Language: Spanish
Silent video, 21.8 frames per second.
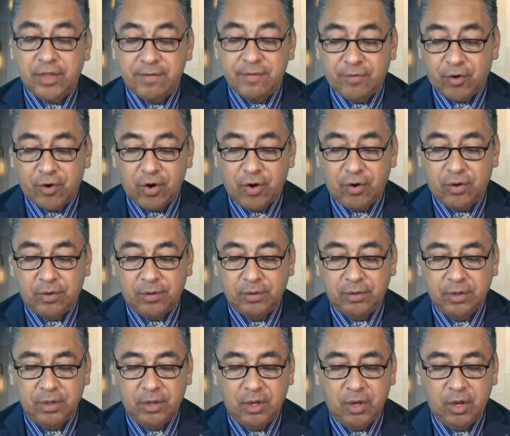devoró.
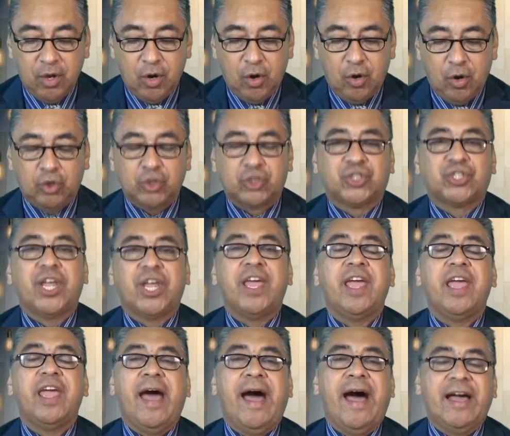
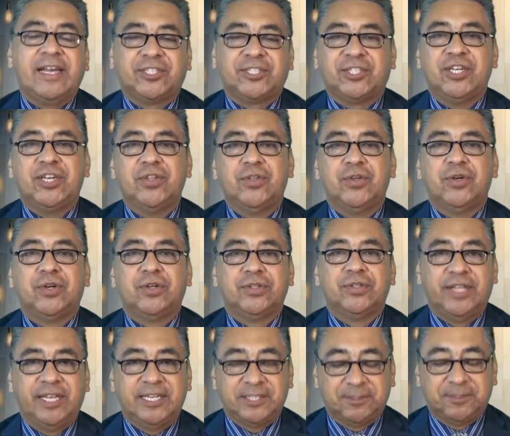José ha sido
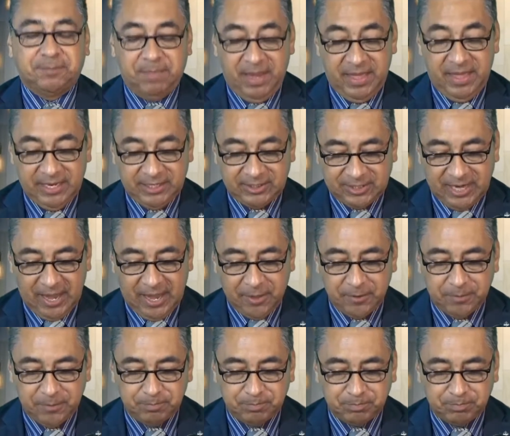despedazado.